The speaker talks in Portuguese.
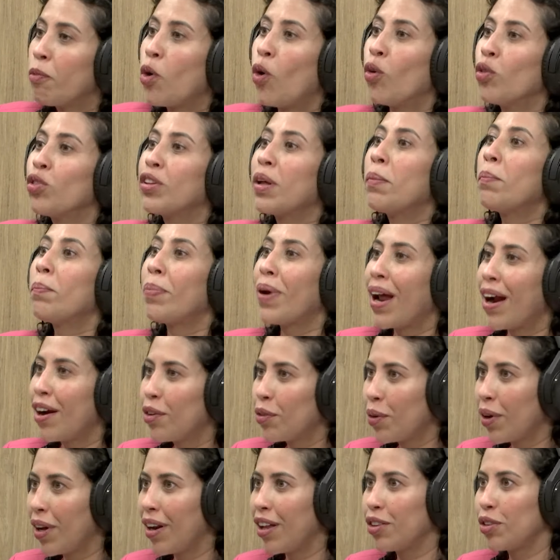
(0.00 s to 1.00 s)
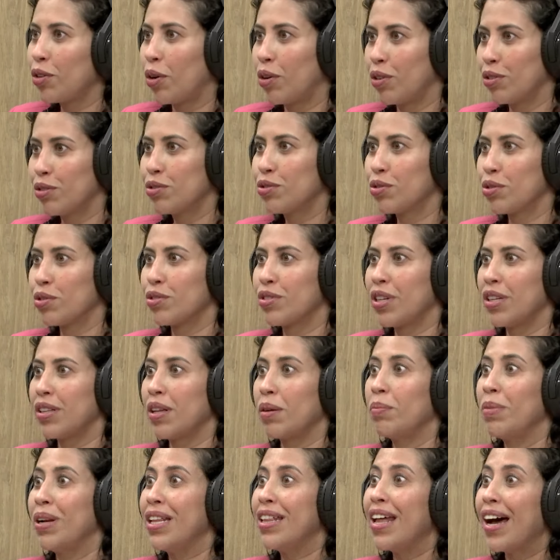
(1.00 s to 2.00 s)
contemplar no relatório de
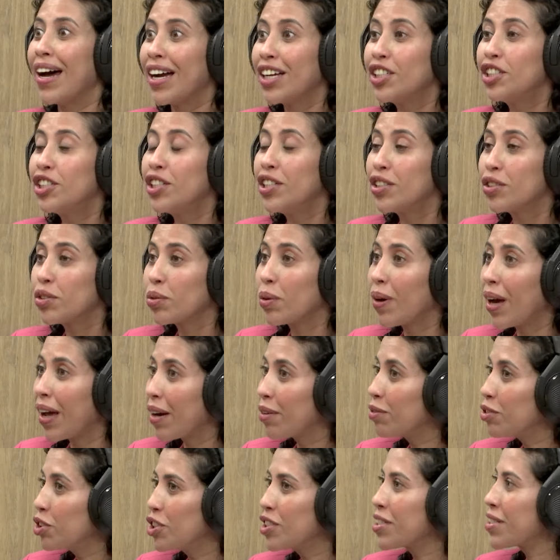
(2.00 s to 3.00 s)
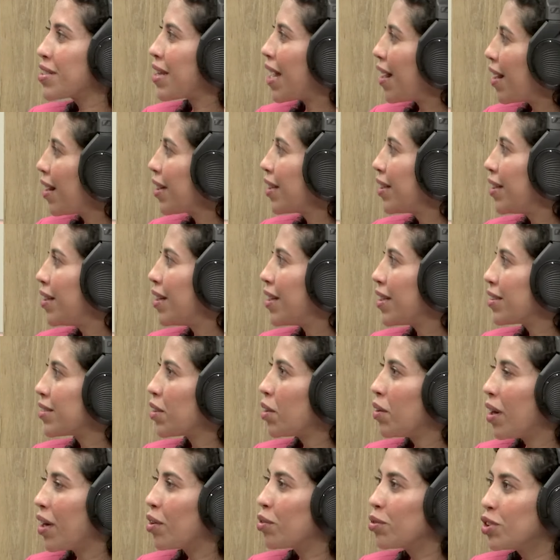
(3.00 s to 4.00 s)
sustentabilidade, e isso era um destaque, né?
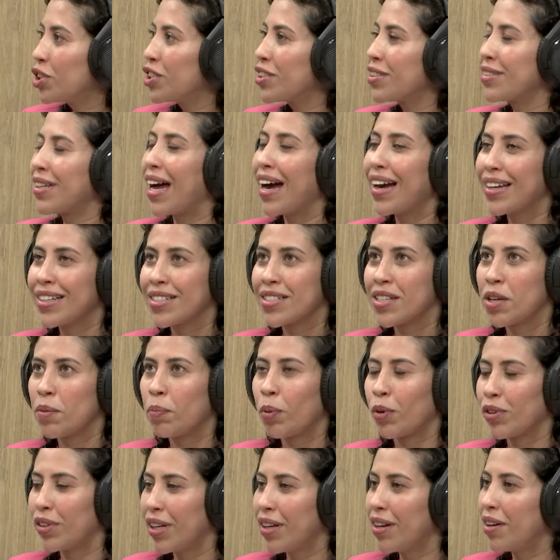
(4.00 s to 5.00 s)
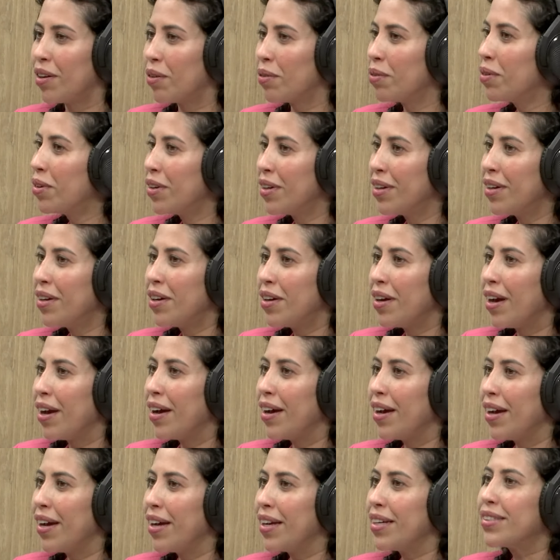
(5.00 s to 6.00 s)
eram destaques que poderiam
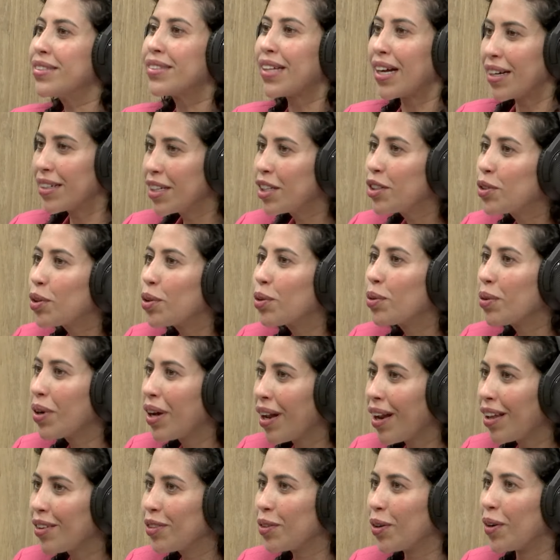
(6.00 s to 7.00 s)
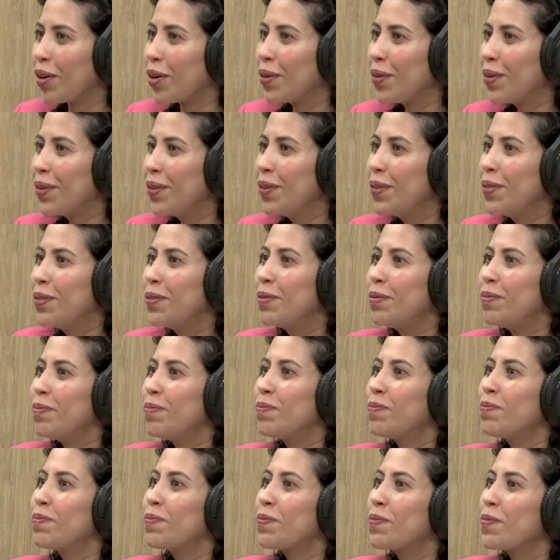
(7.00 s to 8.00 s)
é, estar dentro do relatório. Ou seja, as
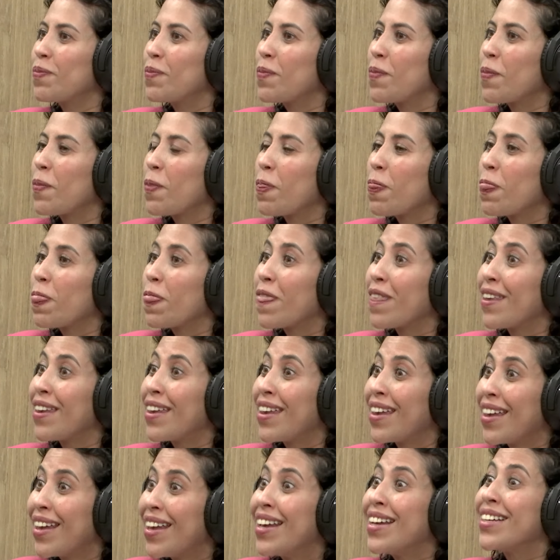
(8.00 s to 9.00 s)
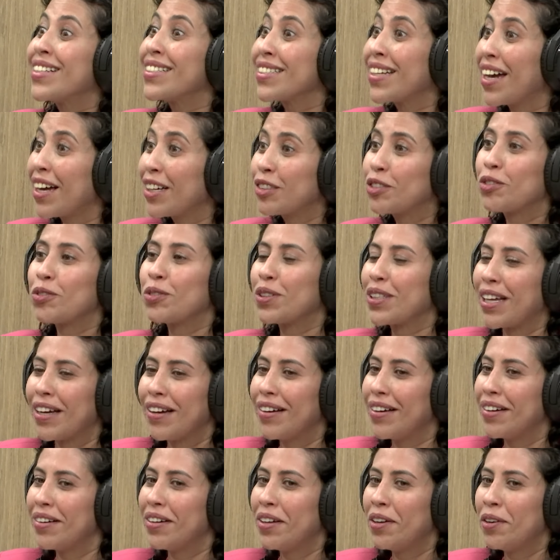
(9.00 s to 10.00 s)
práticas já eram sustentáveis. Exato,
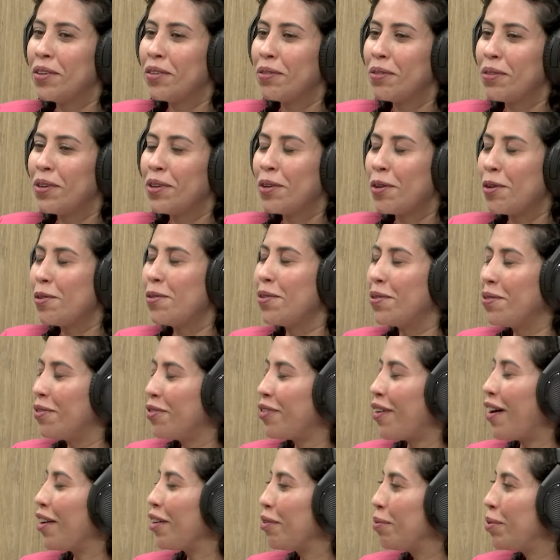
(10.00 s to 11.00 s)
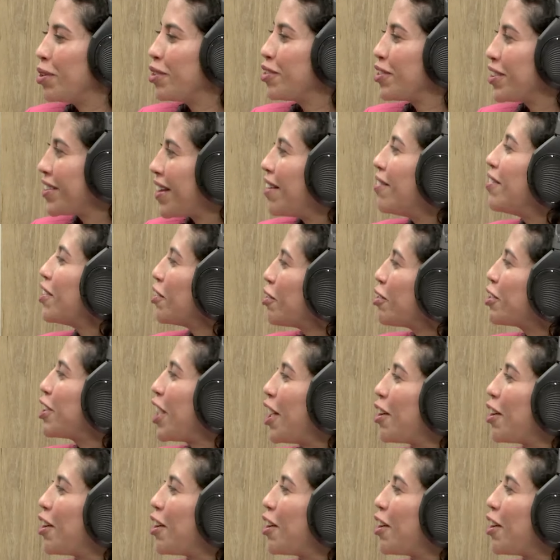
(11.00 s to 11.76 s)
tá? Eu, eu falo muito que estava no,